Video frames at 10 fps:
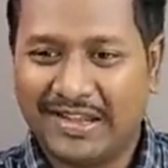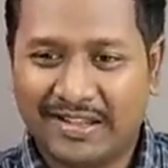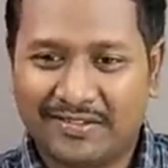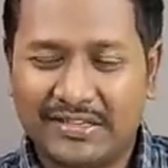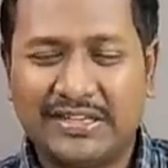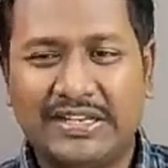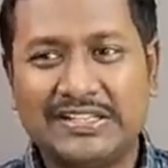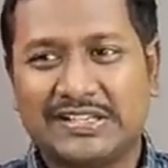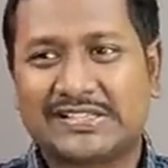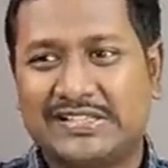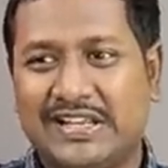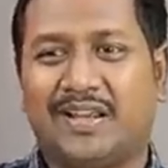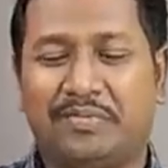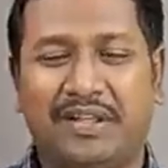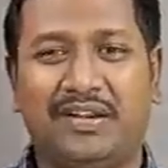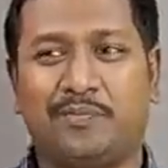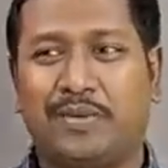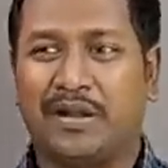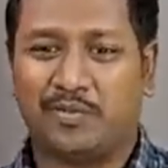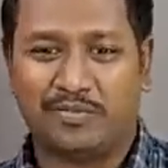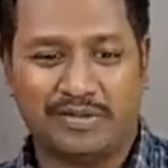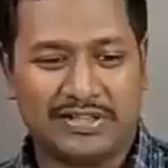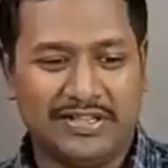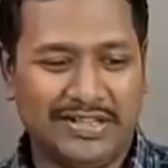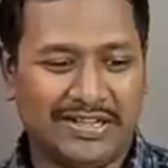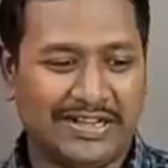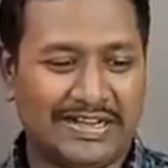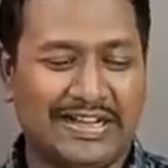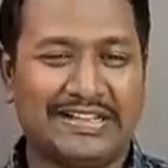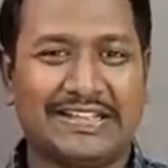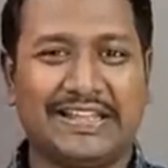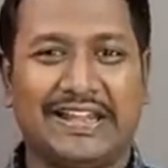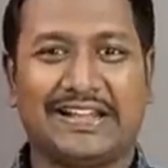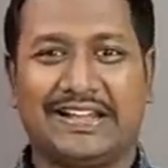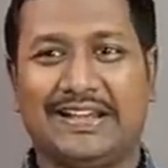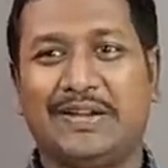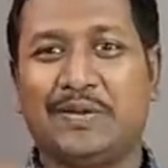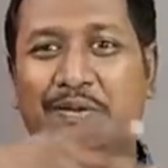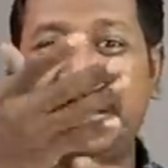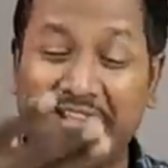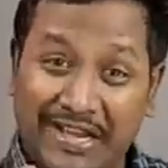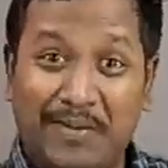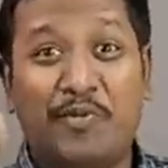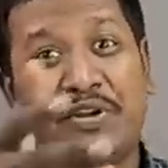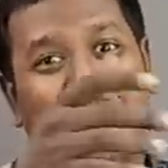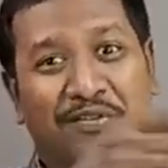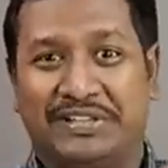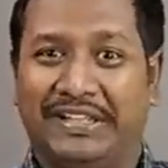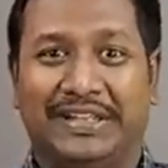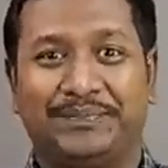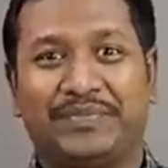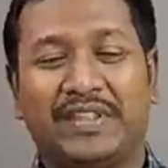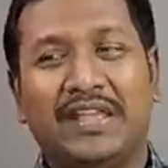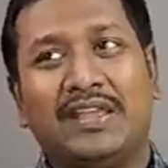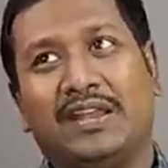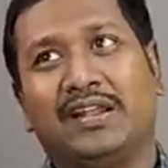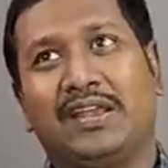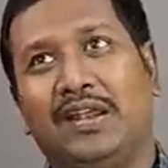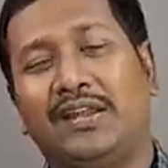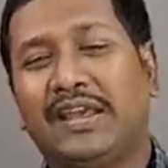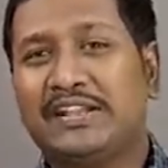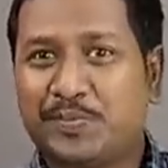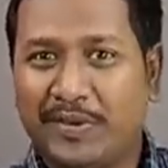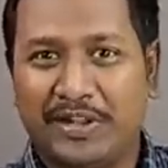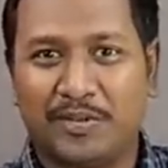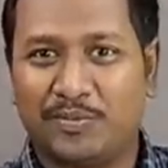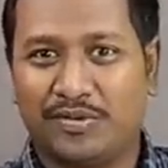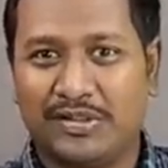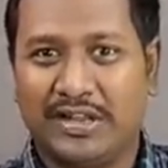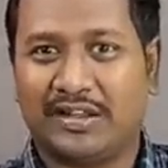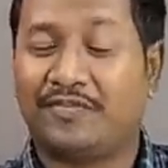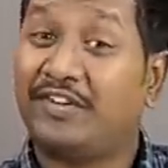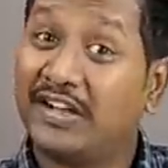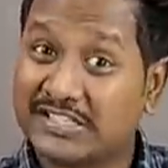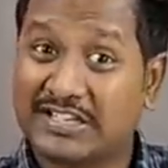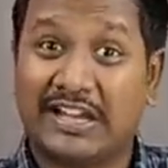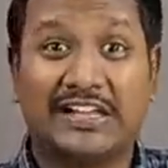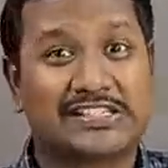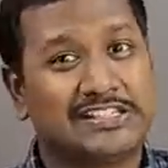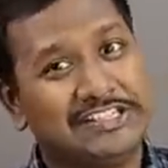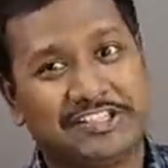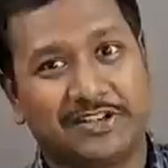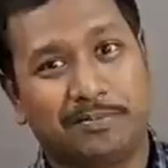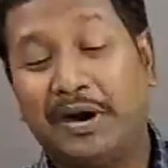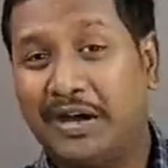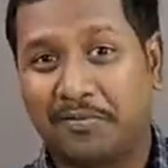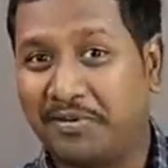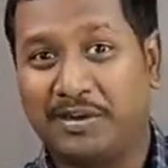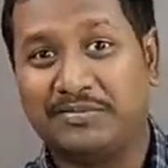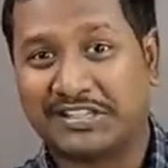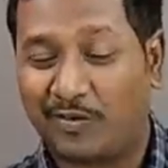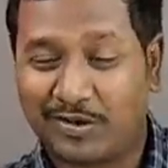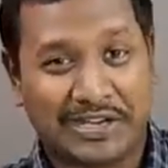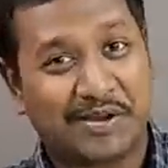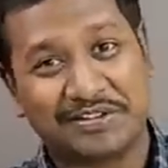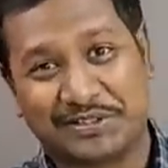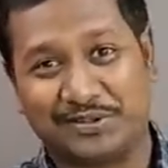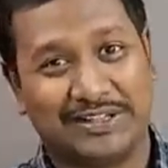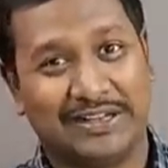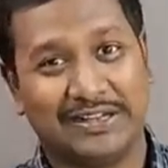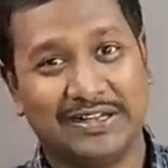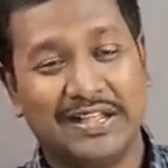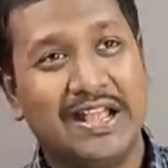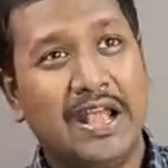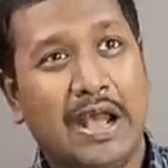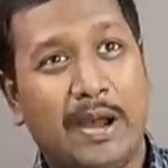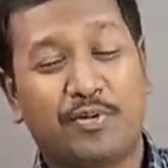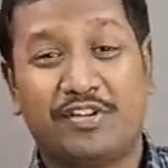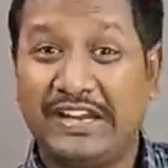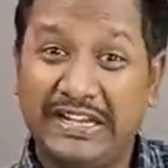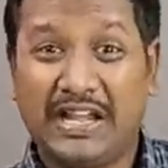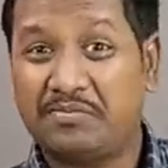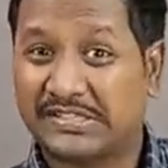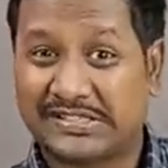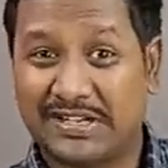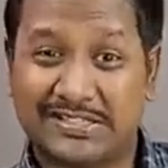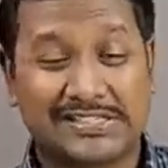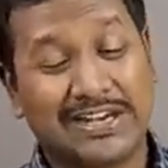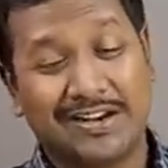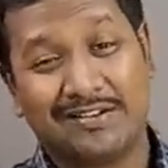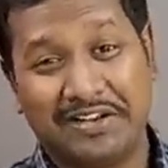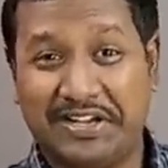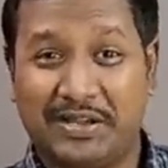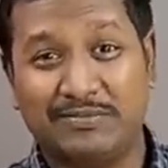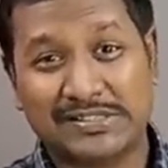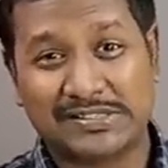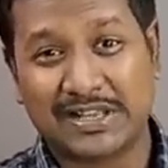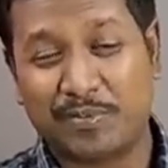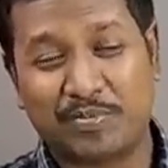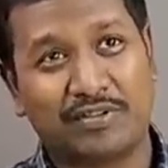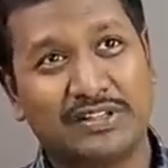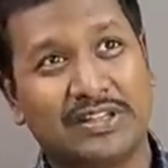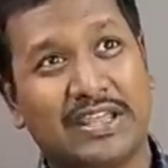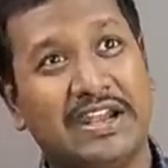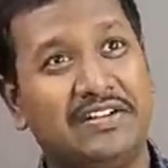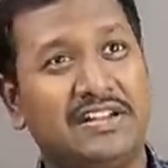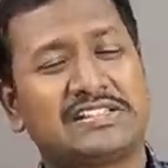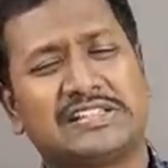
எனக்கு வந்து டீச்சர்ஸ் டே அப்படின்னு பார்க்கும்போது அது எனக்கு நீங்கள் எல்லாமும் ஞாபகம் வந்தீங்க எனக்கு எல்கேஜி படிக்கும்போது எனக்கு ஃபர்ஸ்ட் கிளாஸ் டீச்சர் பாரபுரா மிஸ் அவங்க ஞாபகத்துக்கு வந்தாங்க அப்புறம் ரீட்டா மிஸ் தேர்ட் ஸ்டாண்டர்ட் ரீட்டா மிஸ் அப்புறம் வந்து ஹென்ரி